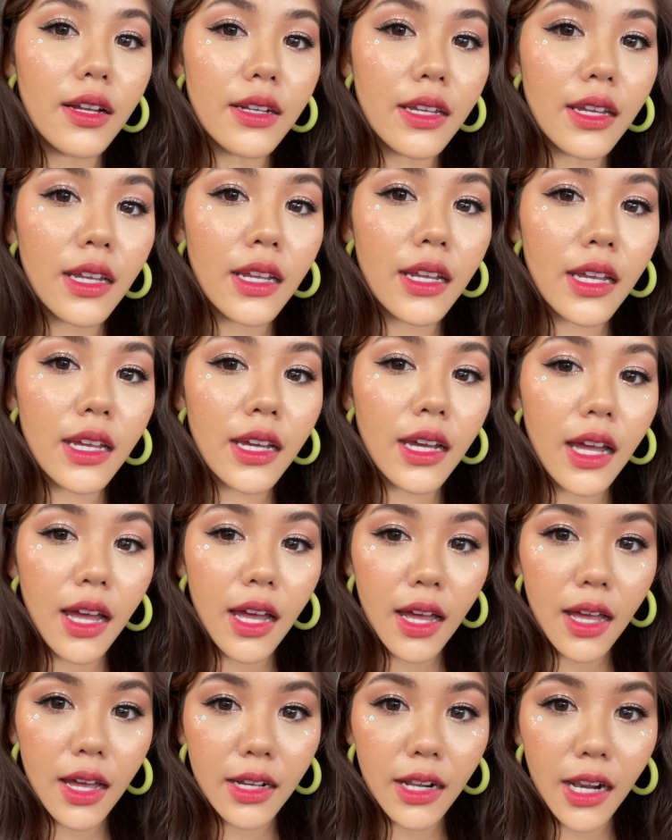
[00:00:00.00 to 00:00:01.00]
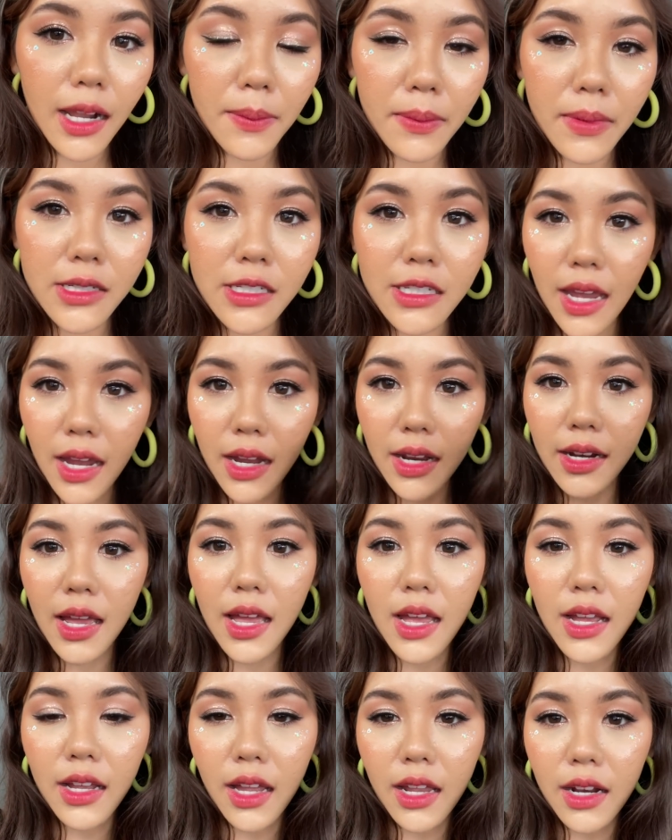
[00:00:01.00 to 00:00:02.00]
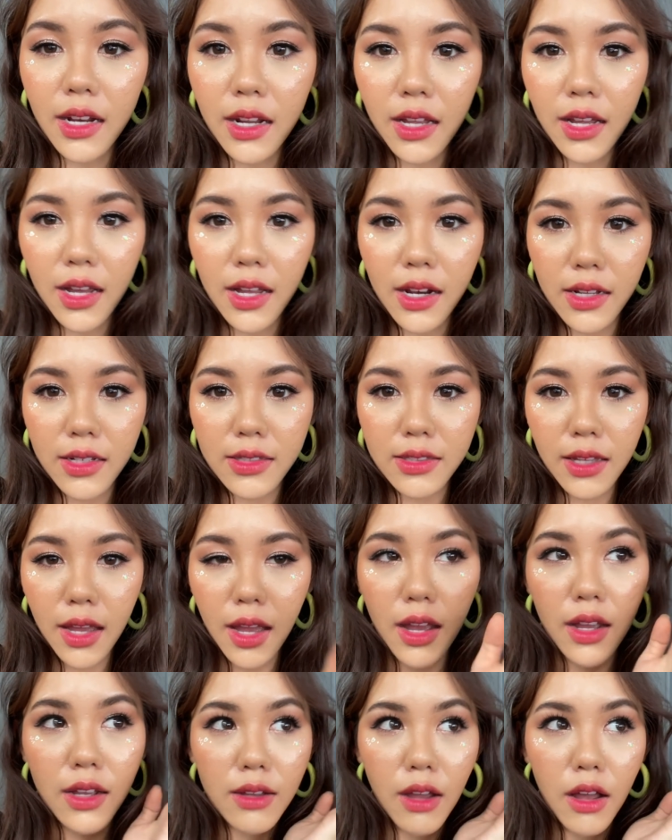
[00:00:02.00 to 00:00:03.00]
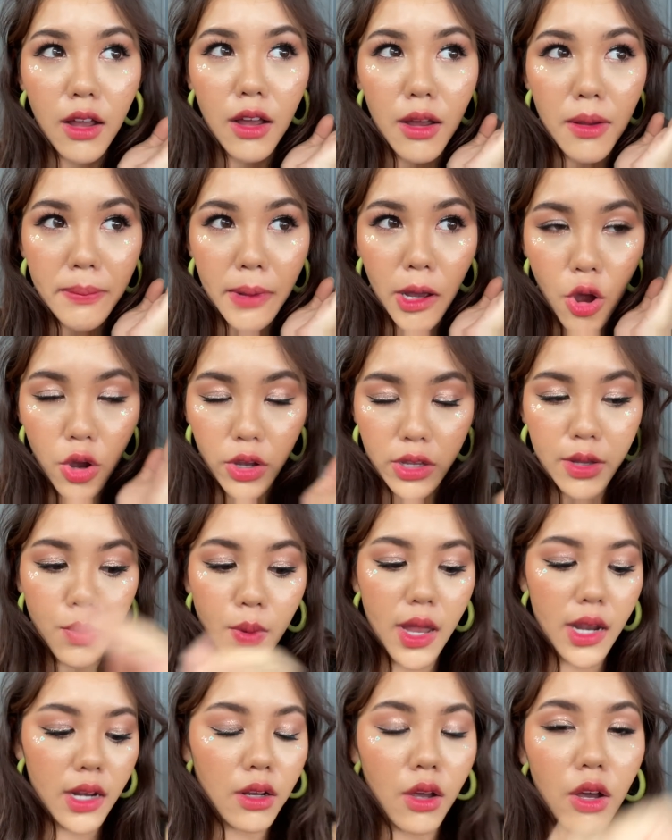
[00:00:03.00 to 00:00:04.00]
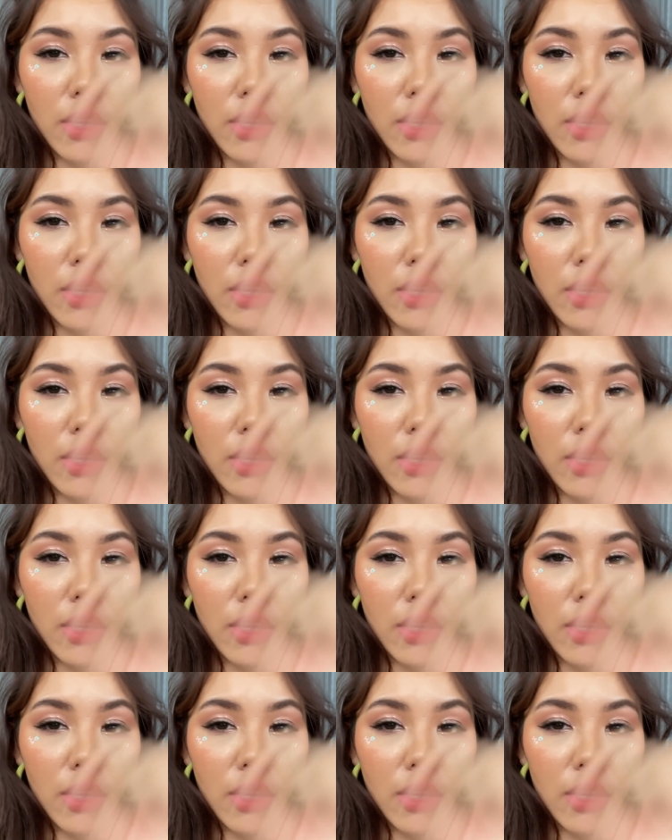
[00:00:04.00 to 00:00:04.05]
นี่ค่ะกลับมาเช็คหน้ากันนะคะ หลังจากออมาออกอีเวนต์